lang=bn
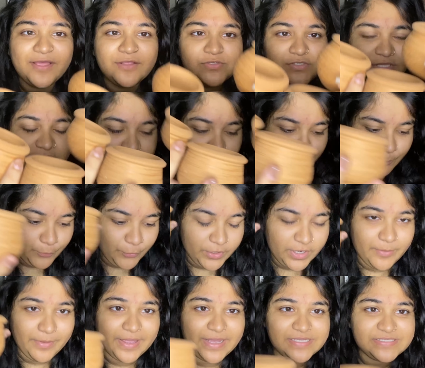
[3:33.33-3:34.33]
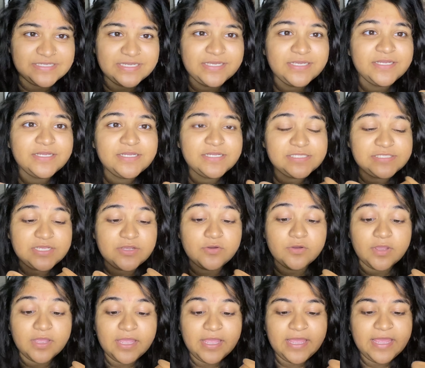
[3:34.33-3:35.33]
একটা পয়লা ভেঙা যায়
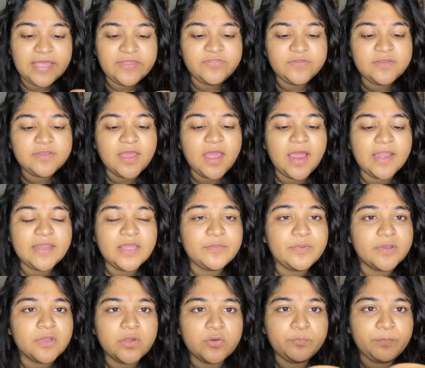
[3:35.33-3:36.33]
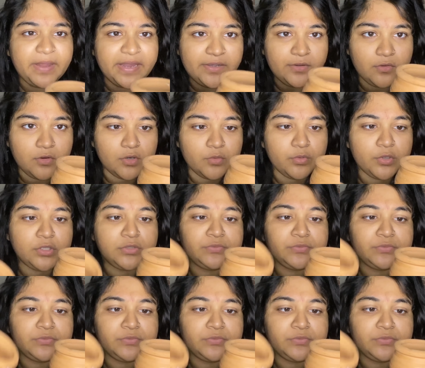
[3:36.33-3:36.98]
হোক এই তিনটা হাড়ি আমি এখন পেইন্ট করব